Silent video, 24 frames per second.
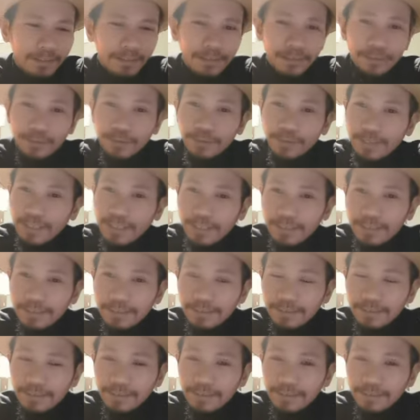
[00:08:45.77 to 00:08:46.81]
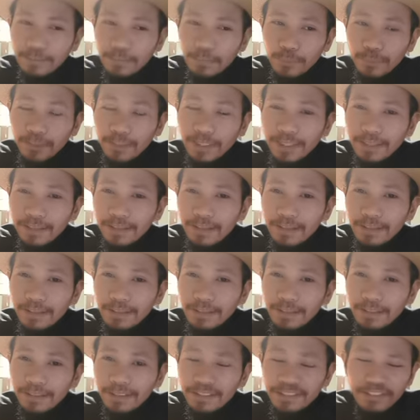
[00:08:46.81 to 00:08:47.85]
so okay punta na tayo
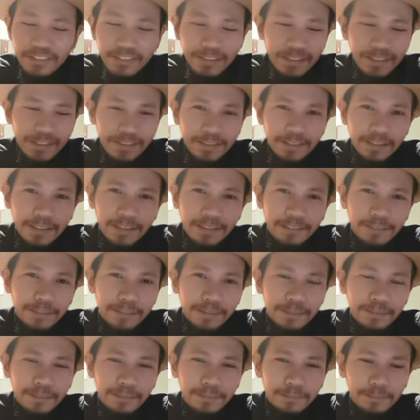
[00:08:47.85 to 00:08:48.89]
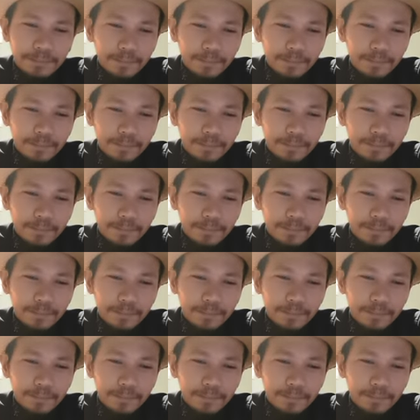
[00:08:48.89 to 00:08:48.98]
sa ating gcash guys